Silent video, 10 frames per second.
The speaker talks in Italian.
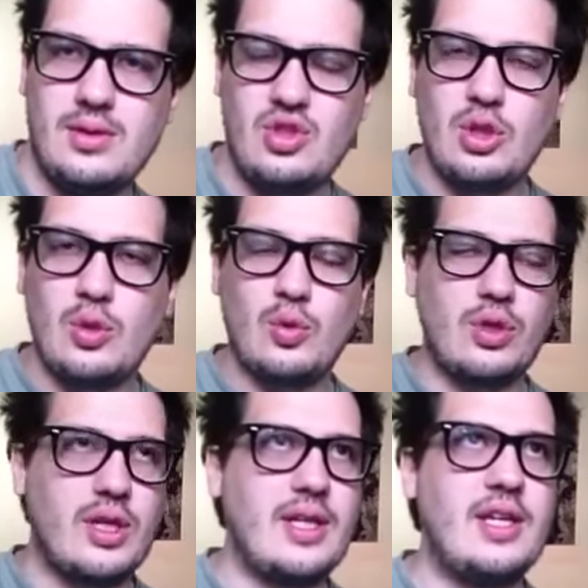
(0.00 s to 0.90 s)
Ciao a tutti
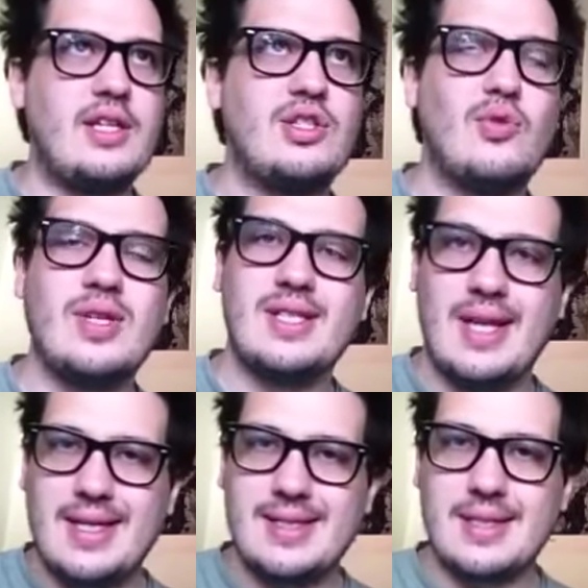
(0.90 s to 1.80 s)
cagnacci, questa è
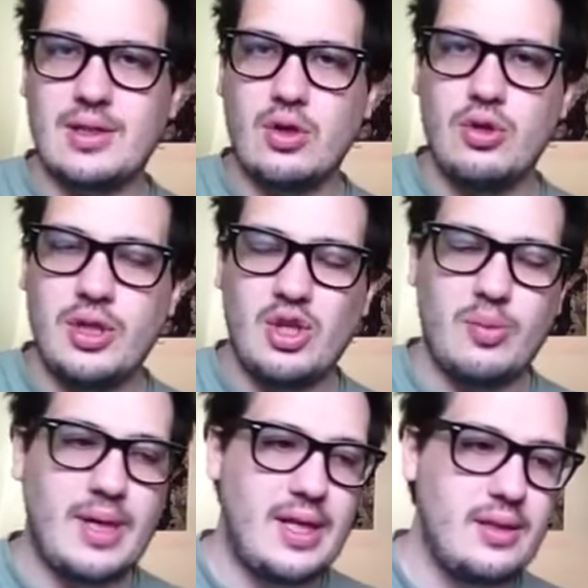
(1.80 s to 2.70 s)
la seconda
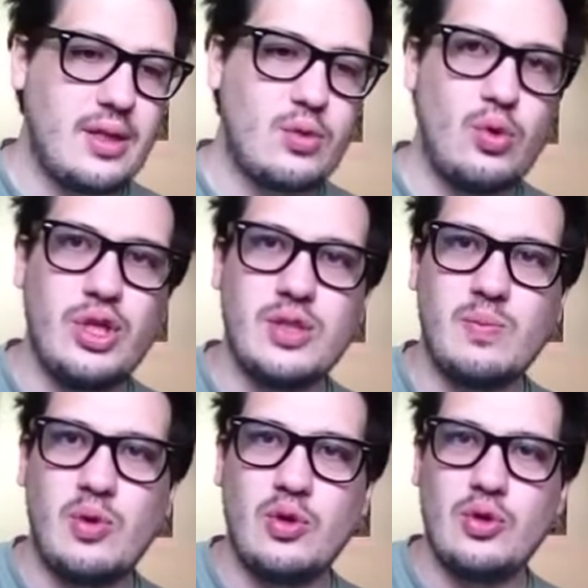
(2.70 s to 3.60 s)
domanda a cui
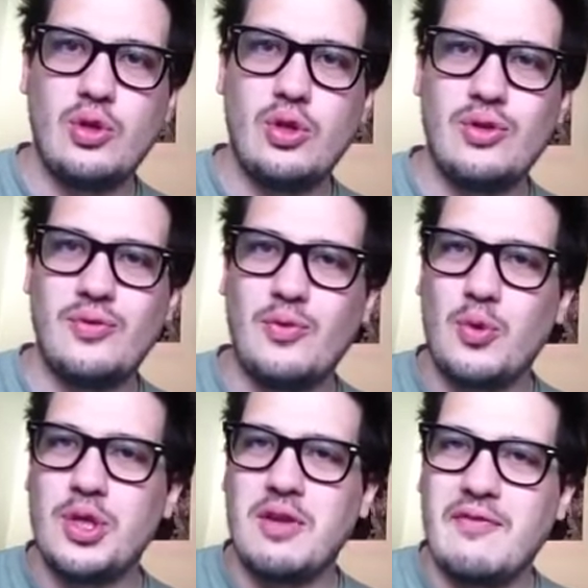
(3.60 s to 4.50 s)
rispondo,
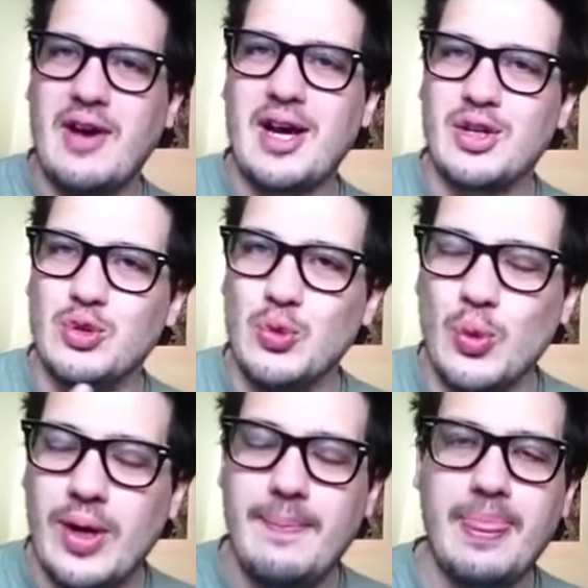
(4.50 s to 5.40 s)
quindi FAC
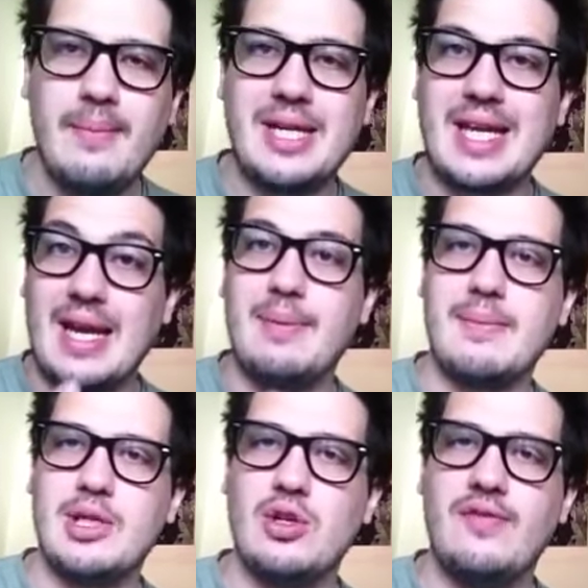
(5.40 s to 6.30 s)
2 perché la prima
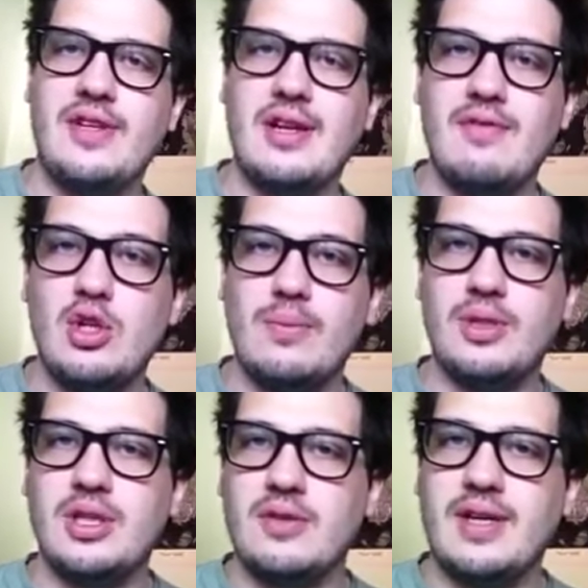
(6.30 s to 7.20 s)
già l'ho fatta, il video lo potete
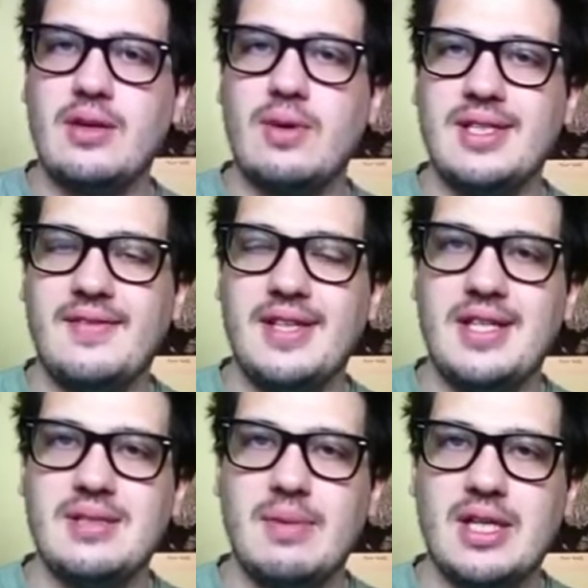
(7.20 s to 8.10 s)
trovare qua, se avete gli
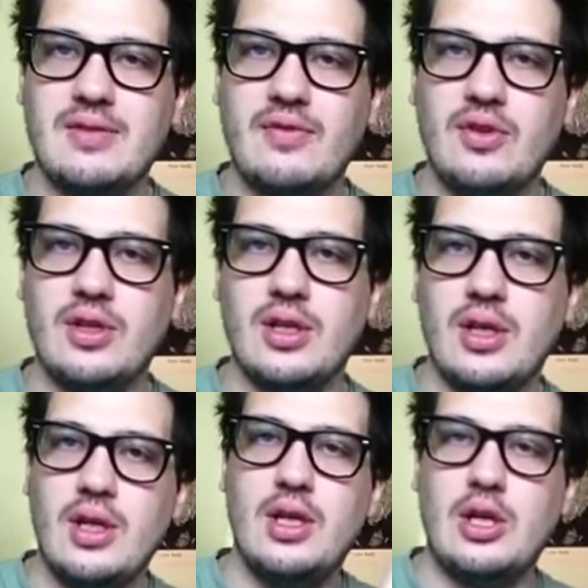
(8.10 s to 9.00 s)
smartphone
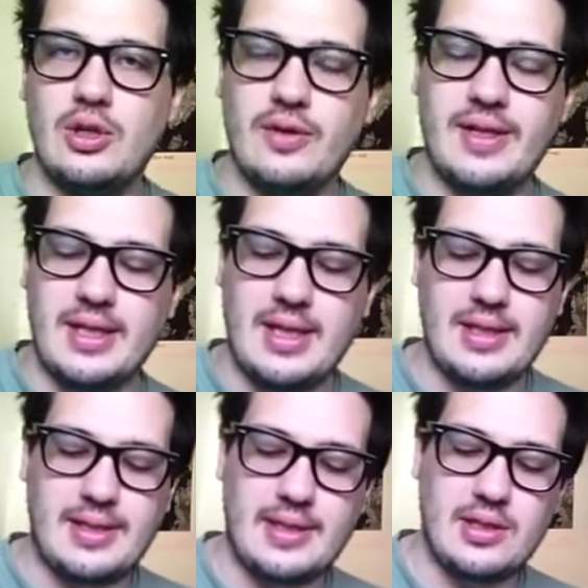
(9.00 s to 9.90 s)
lo trovate nella
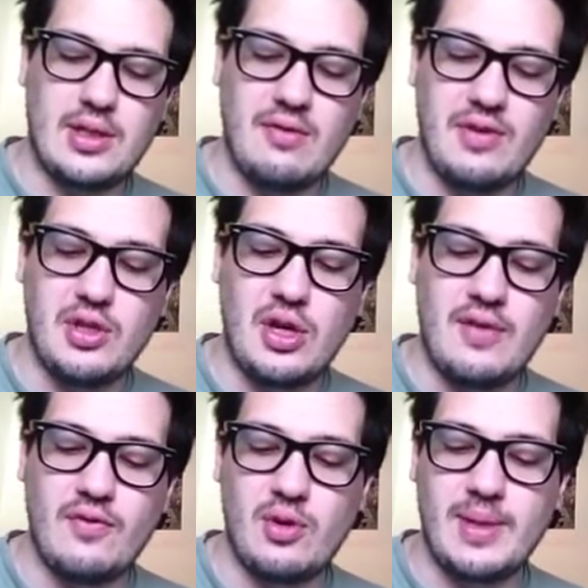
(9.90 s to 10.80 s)
descrizione del video, nelle
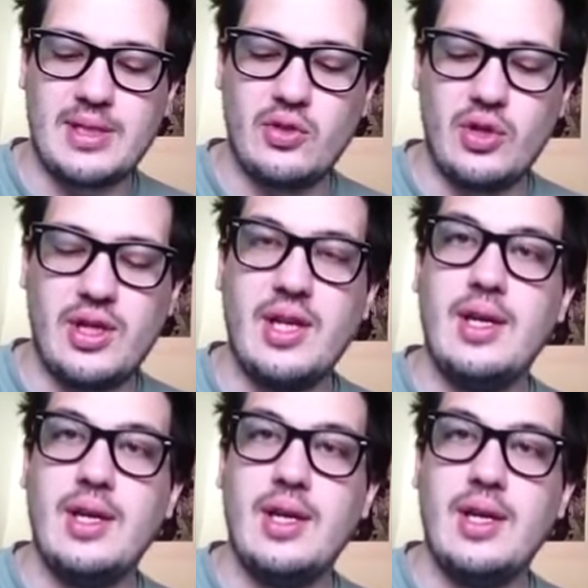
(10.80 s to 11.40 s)
informazioni.